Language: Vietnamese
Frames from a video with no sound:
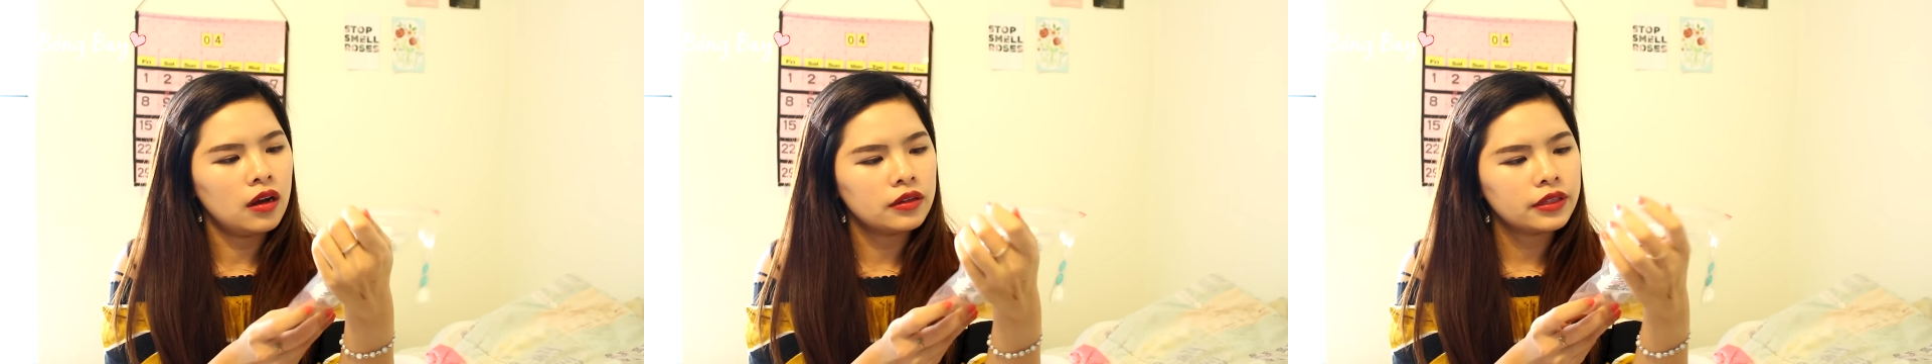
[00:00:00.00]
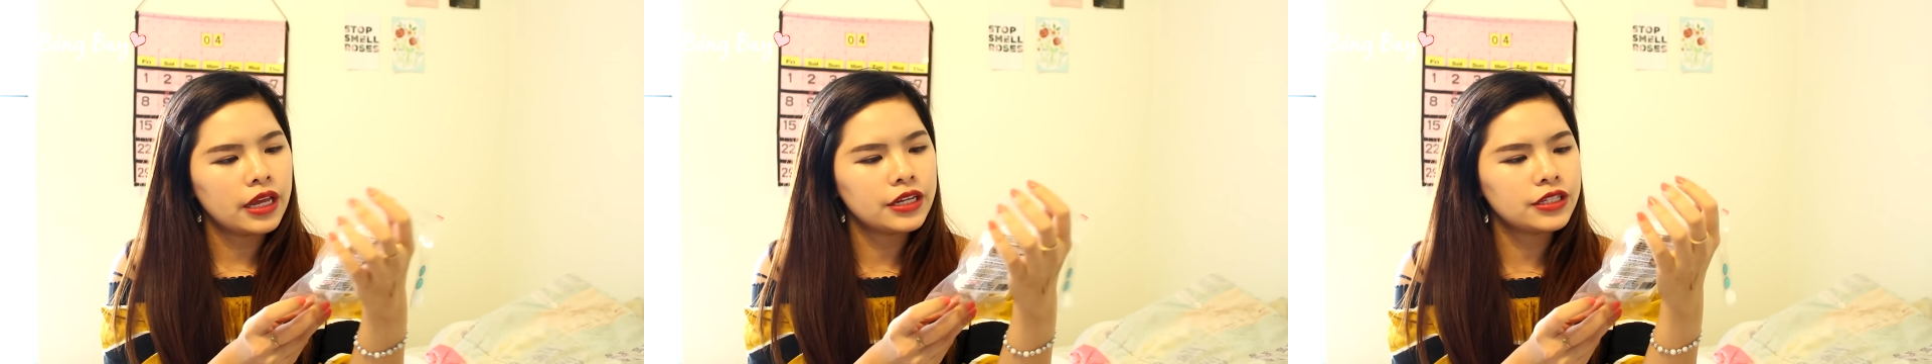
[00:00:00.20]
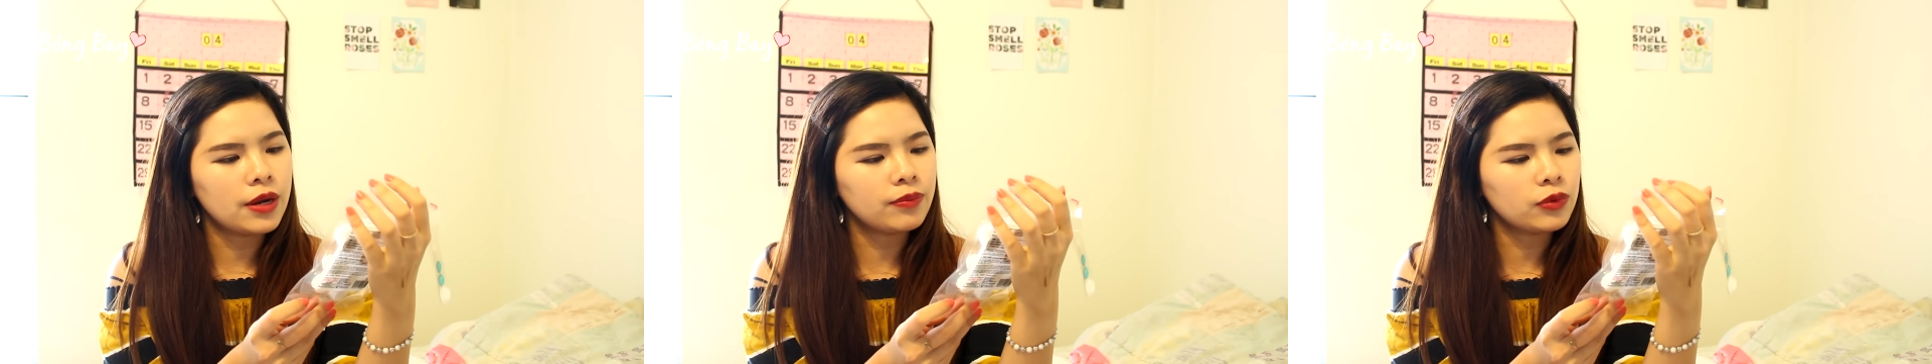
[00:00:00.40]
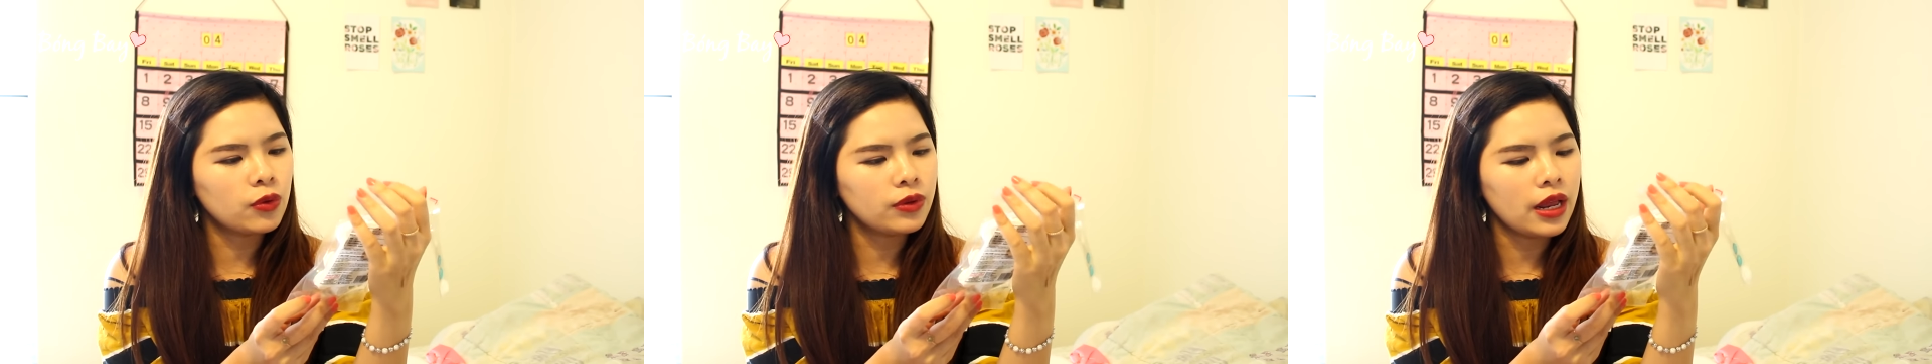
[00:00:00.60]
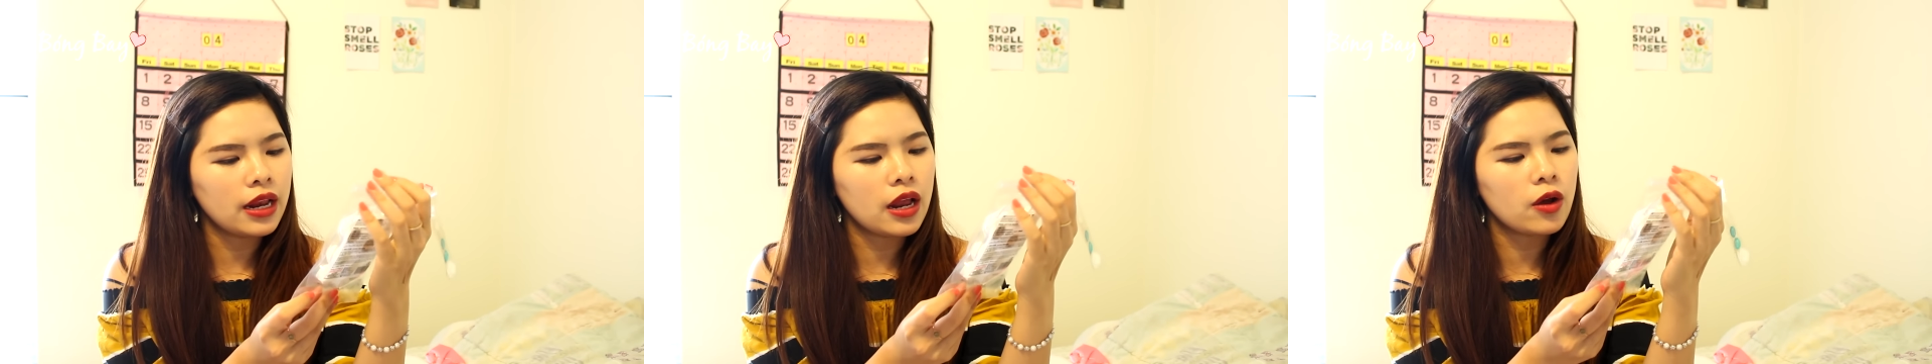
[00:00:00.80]
thì trong túi
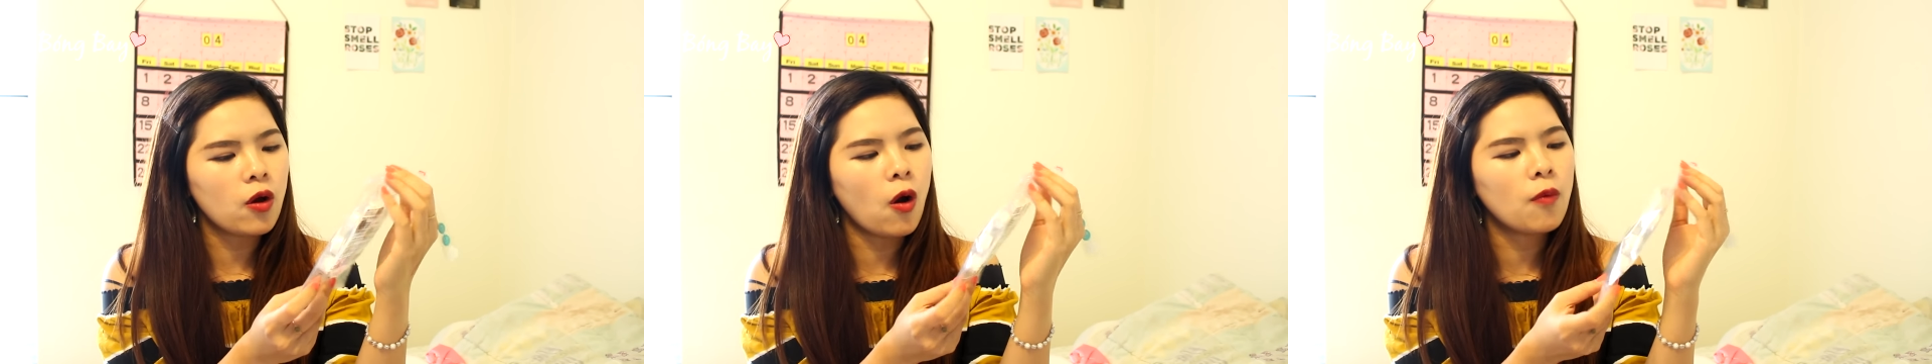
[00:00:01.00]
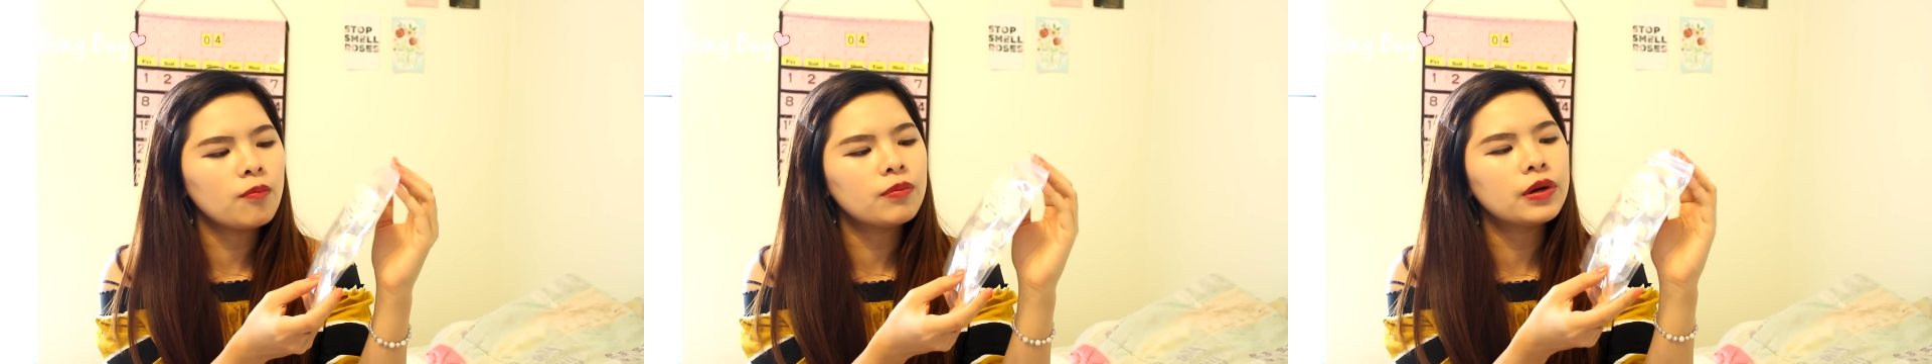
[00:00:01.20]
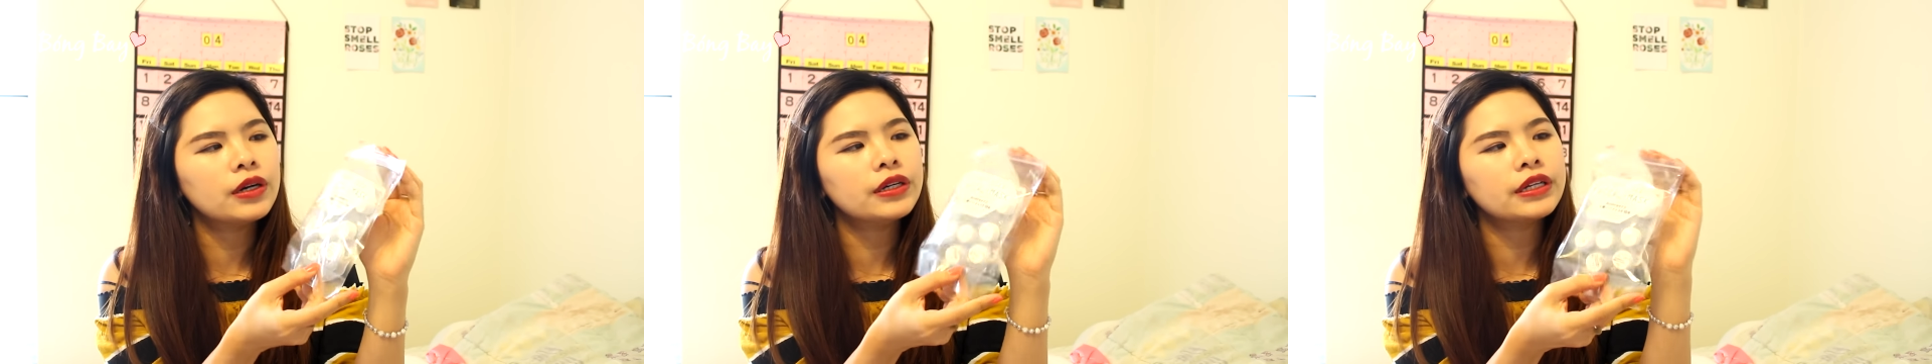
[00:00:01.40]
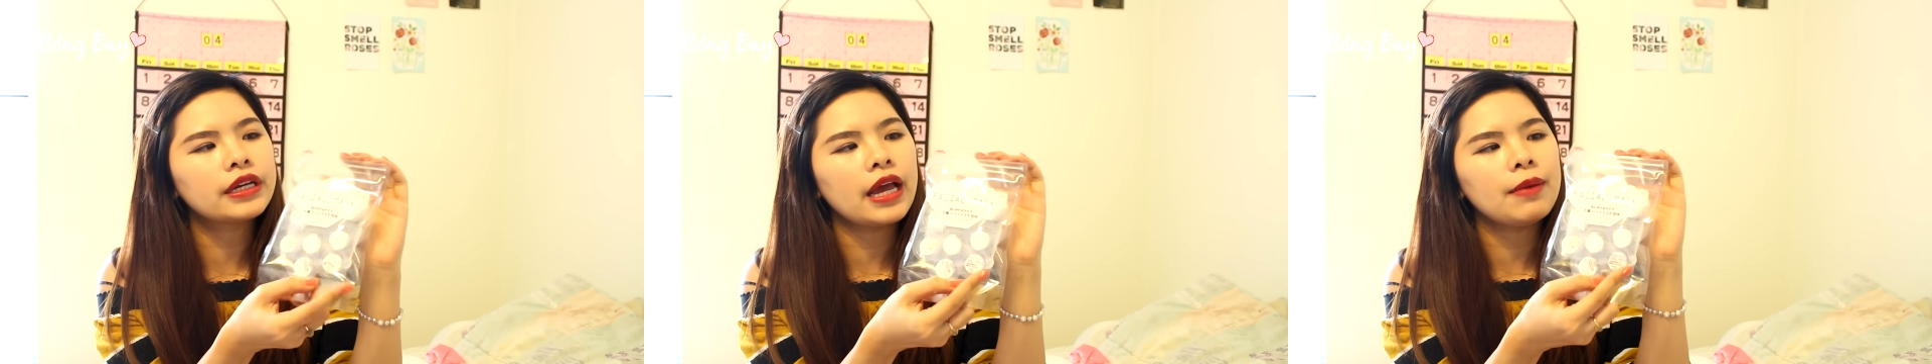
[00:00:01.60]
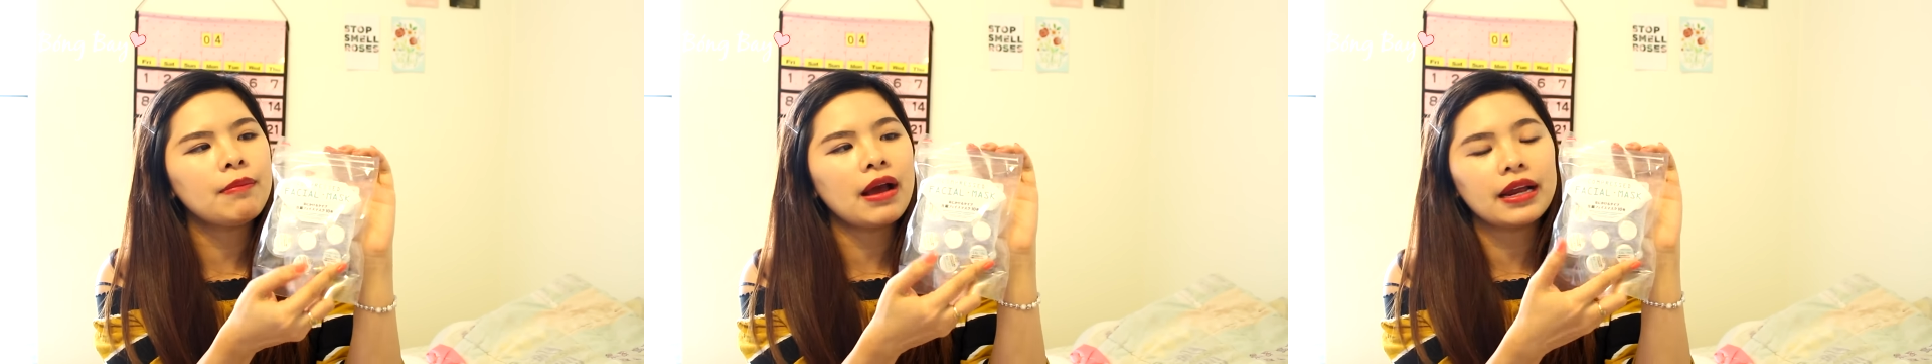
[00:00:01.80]
này là gồm 10
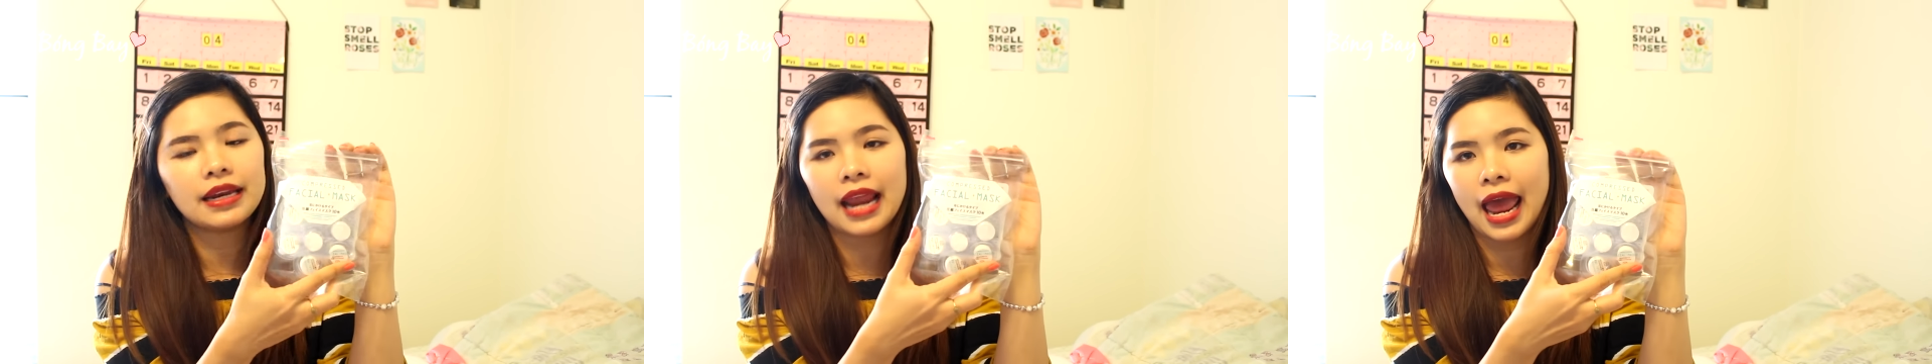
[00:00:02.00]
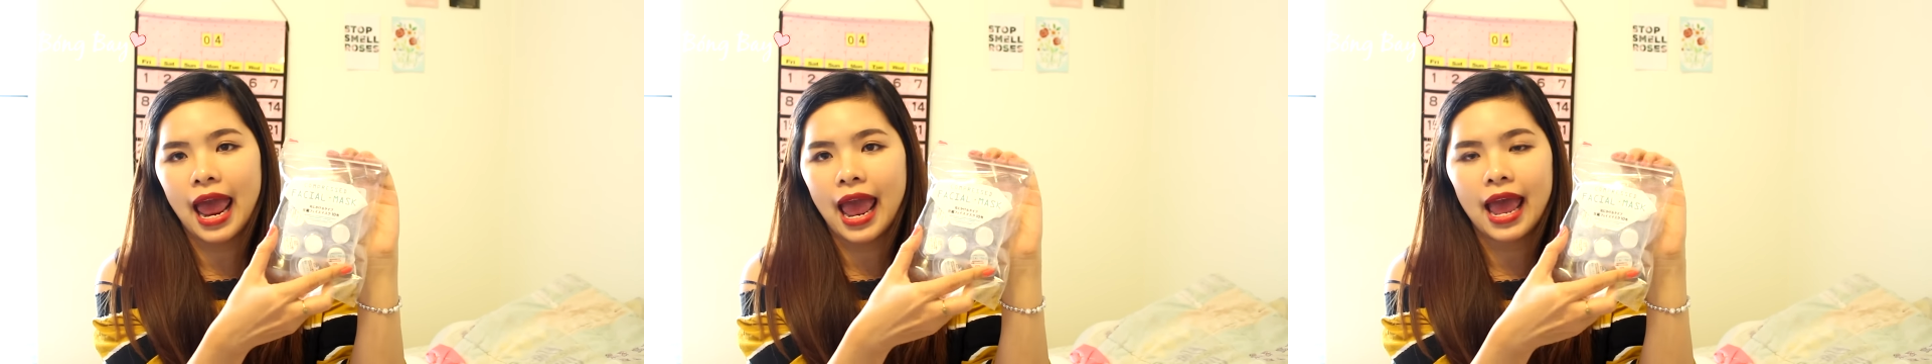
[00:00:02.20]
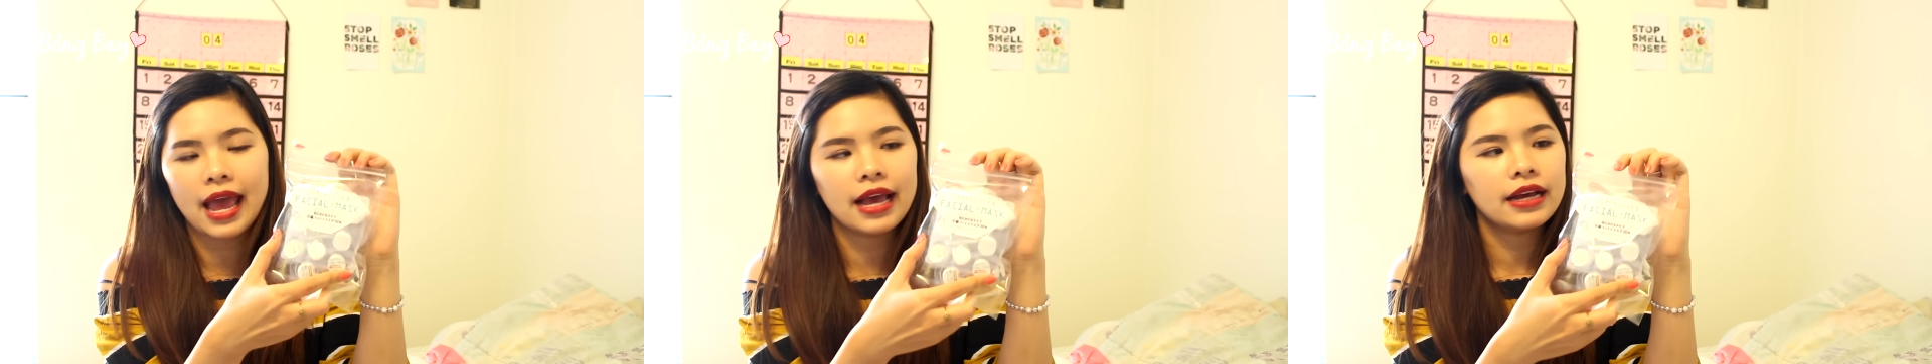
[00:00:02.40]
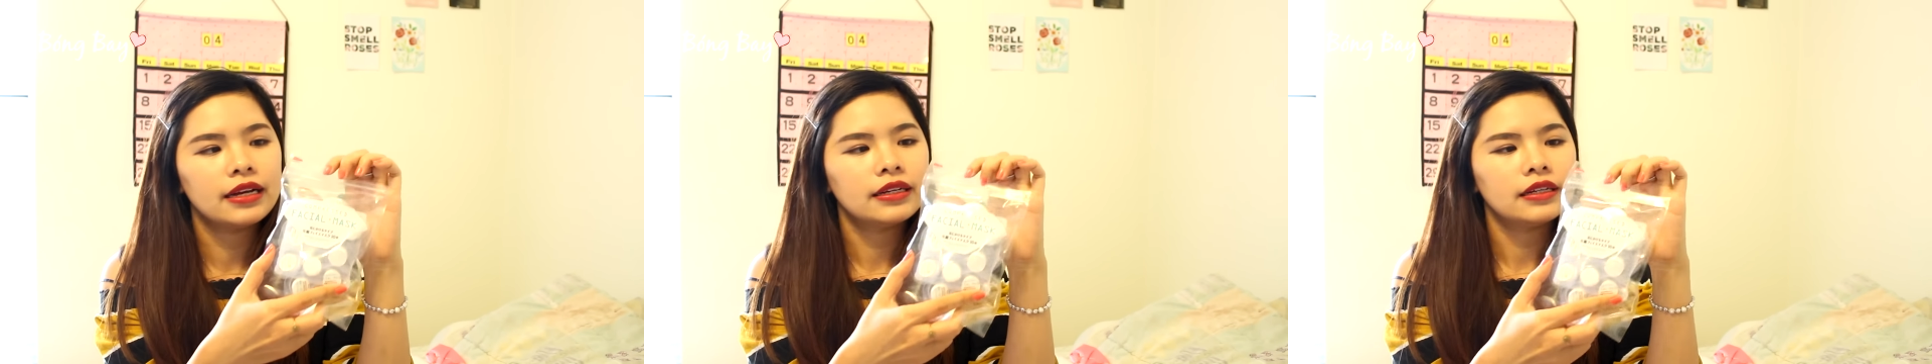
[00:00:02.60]
cái mặt nạ